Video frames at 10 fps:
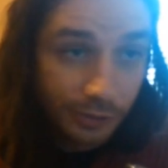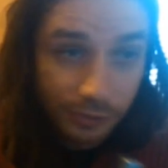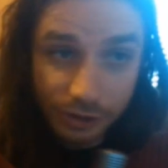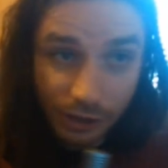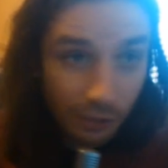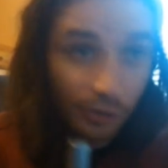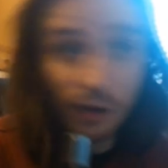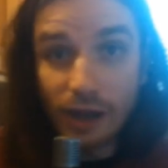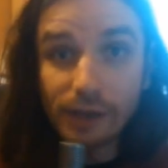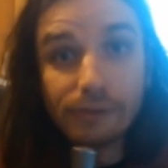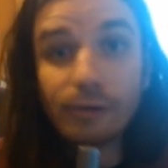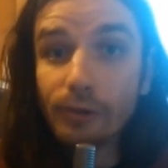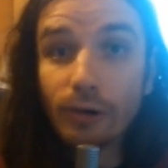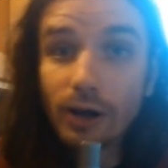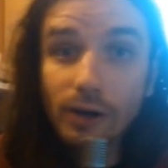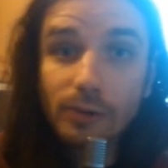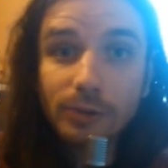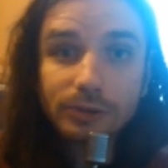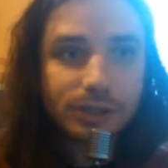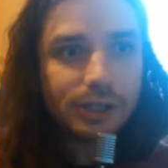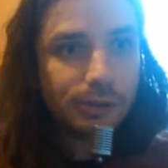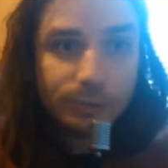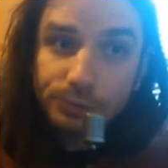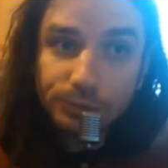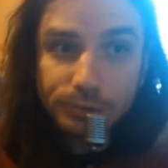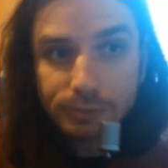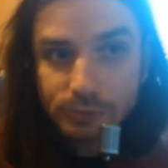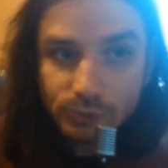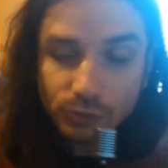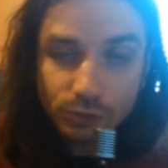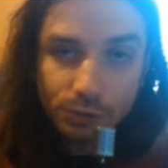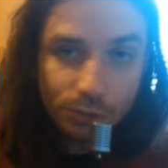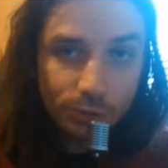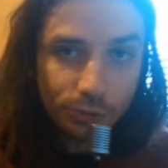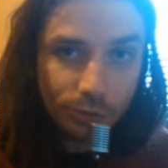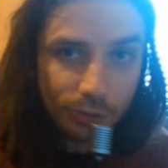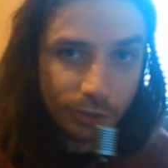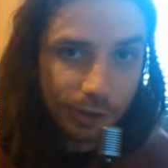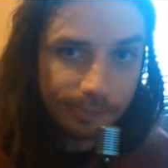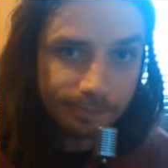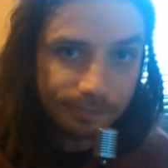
annoncer quand le live aura commencé sur YouTube aussi.